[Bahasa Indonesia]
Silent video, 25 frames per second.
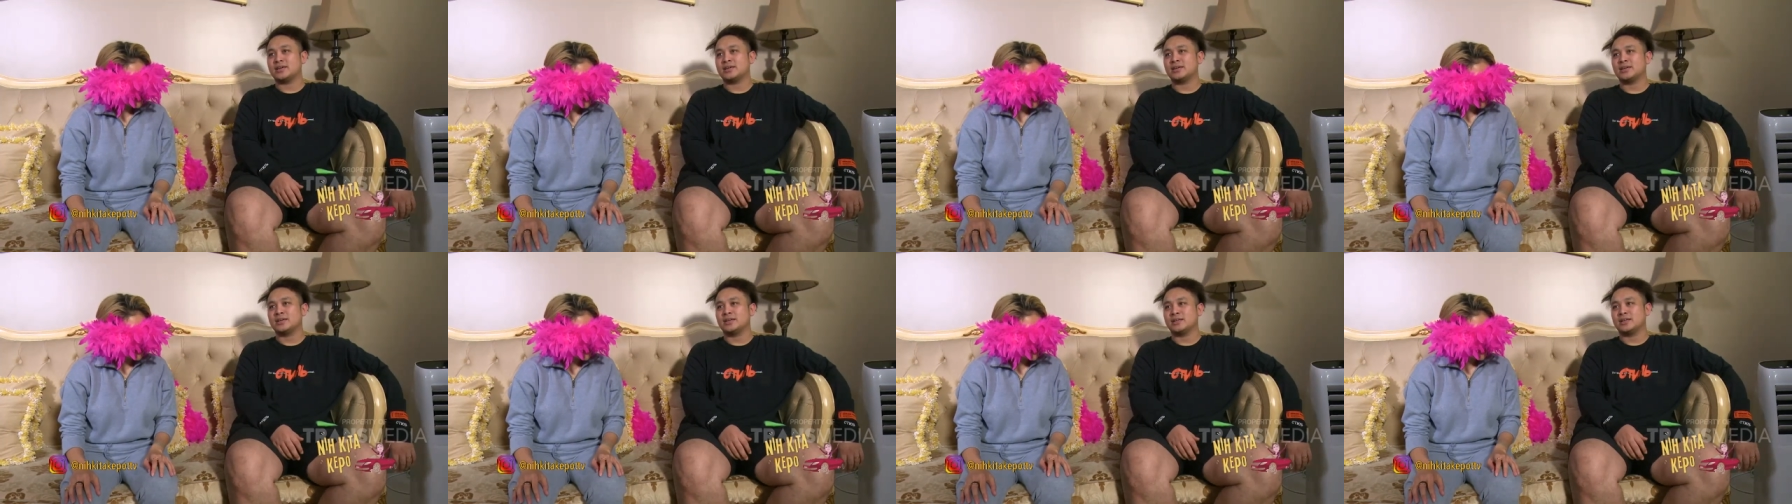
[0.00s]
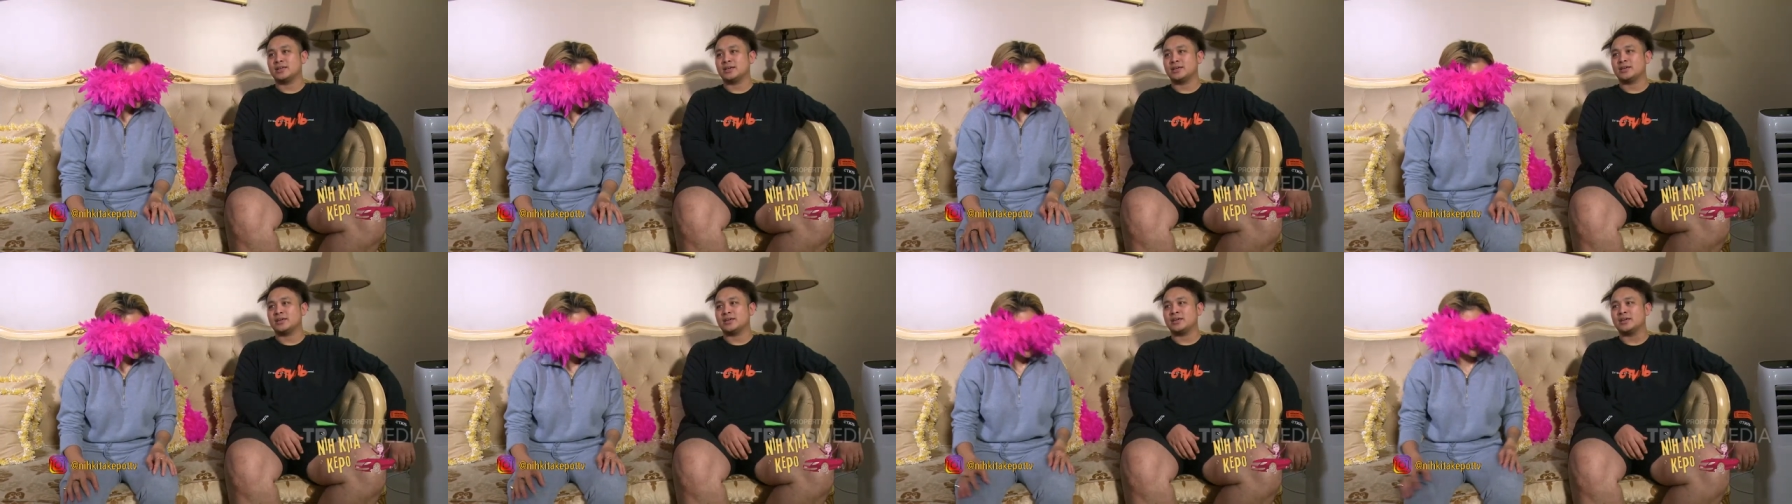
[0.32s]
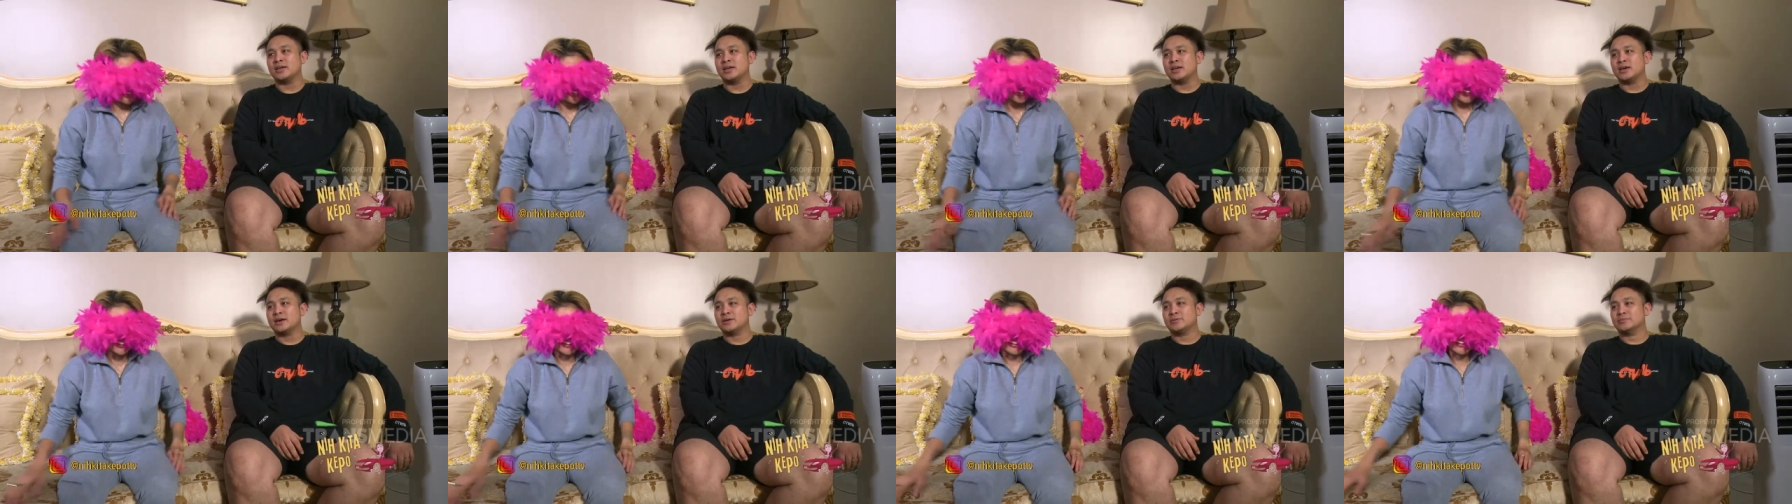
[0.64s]
ini
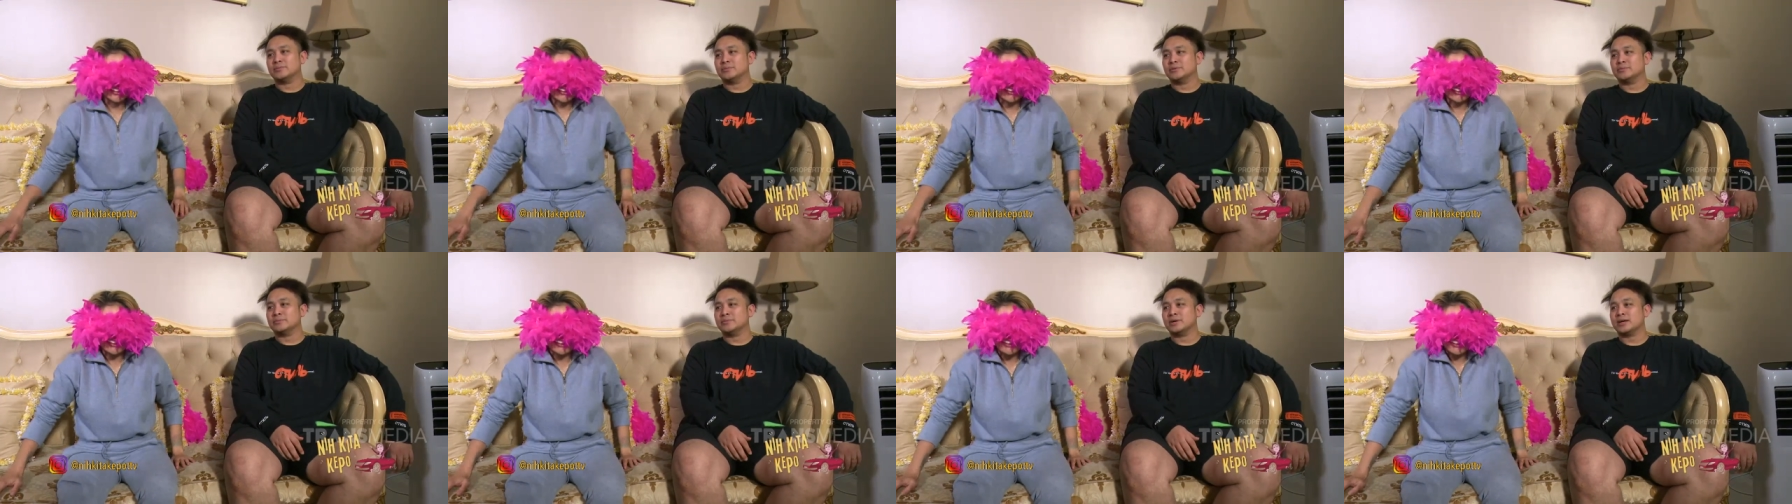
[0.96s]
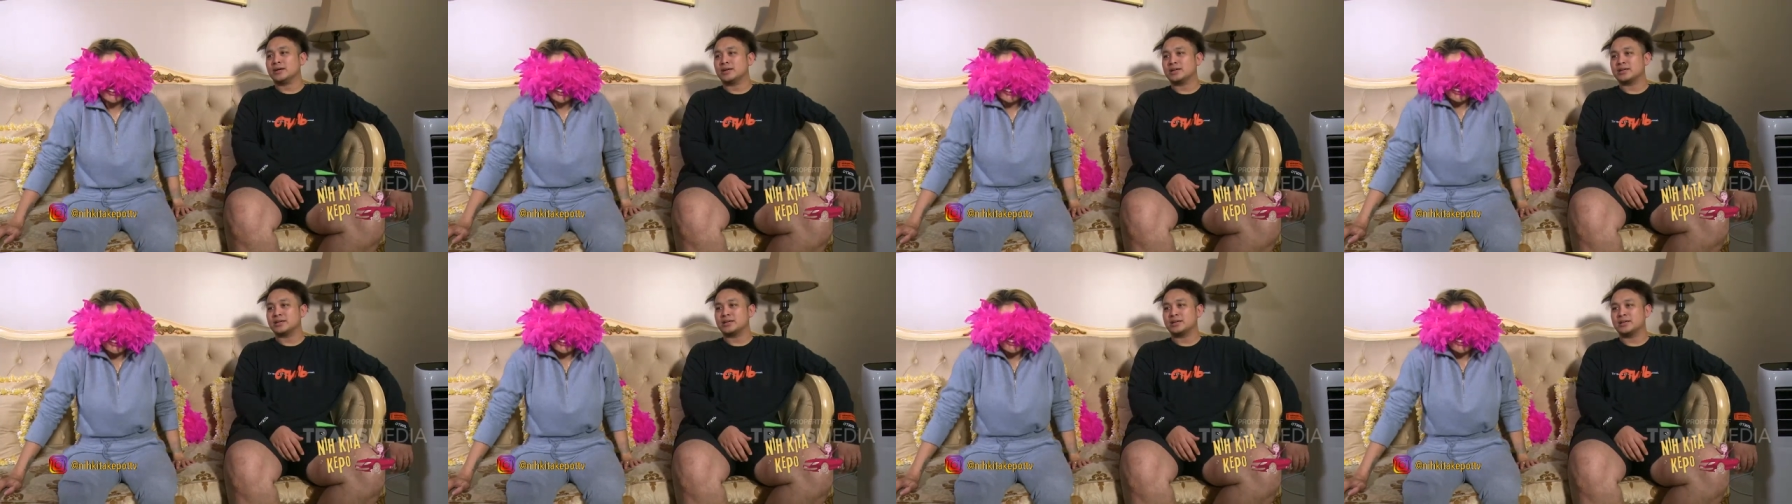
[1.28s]
Memanggil